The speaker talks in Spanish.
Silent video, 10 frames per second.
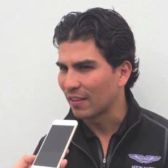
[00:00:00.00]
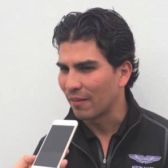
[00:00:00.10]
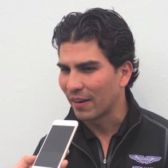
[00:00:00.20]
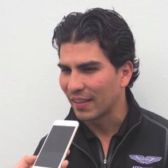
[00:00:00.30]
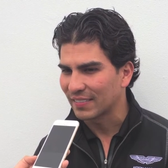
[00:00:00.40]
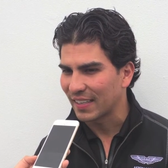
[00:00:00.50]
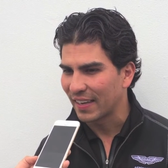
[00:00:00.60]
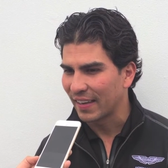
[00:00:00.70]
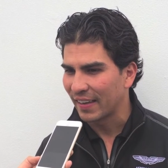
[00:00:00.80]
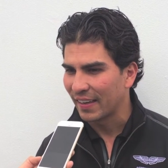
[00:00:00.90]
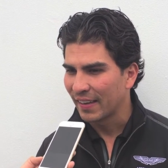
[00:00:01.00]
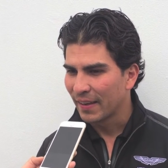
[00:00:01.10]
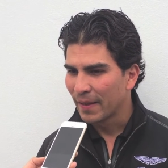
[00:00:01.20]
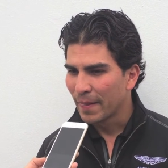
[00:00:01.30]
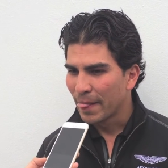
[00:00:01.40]
La verdad es que
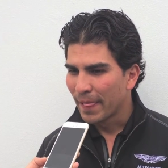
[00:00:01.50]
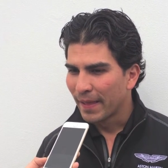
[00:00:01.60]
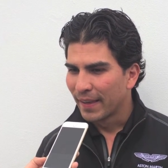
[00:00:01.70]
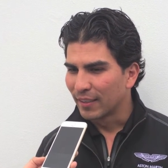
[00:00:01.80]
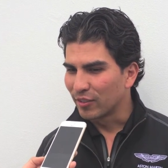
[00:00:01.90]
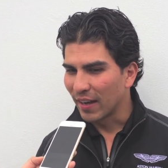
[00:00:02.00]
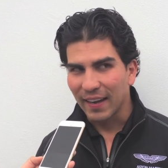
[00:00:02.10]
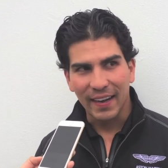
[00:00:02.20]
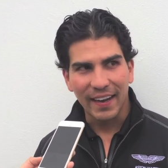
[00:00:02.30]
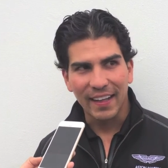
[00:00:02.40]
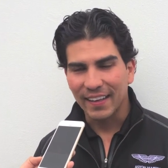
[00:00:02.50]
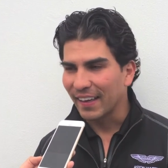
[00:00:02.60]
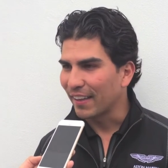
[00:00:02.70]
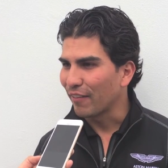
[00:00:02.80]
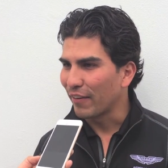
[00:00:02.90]
es una carrera
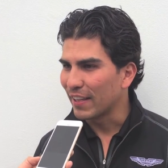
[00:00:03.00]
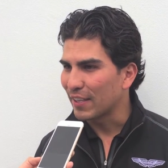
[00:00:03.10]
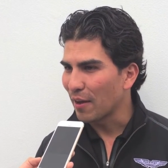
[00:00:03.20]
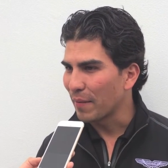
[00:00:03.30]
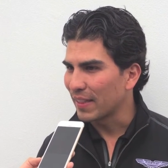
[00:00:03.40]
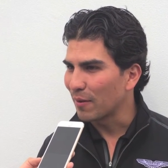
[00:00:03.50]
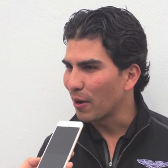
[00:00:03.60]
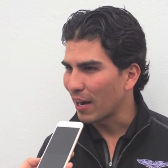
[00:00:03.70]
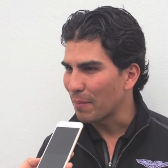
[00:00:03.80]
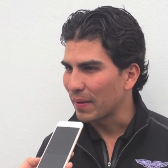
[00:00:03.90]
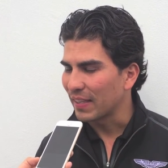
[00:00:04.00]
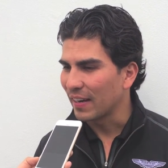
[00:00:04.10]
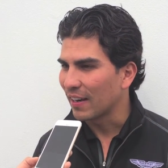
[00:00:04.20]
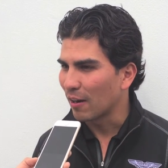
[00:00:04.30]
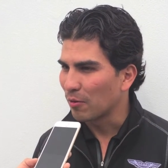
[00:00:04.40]
que definitivamente voy a
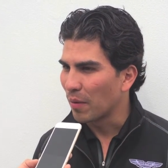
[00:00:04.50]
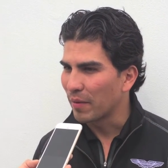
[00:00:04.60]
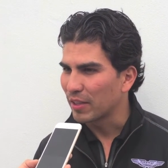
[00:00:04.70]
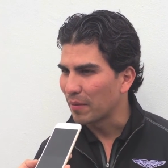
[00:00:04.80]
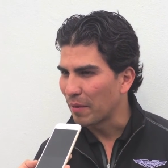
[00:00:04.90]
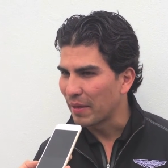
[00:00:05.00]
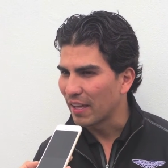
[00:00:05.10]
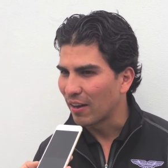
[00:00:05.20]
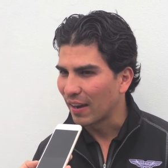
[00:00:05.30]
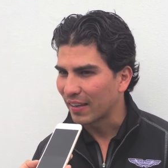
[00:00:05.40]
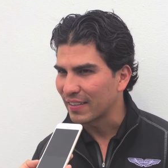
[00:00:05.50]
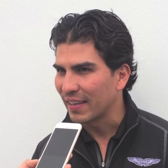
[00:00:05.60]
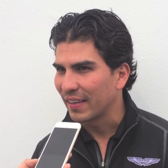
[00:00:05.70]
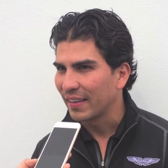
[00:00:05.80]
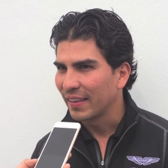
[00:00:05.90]
repetir en algún momento de mi vida. Ojalá que,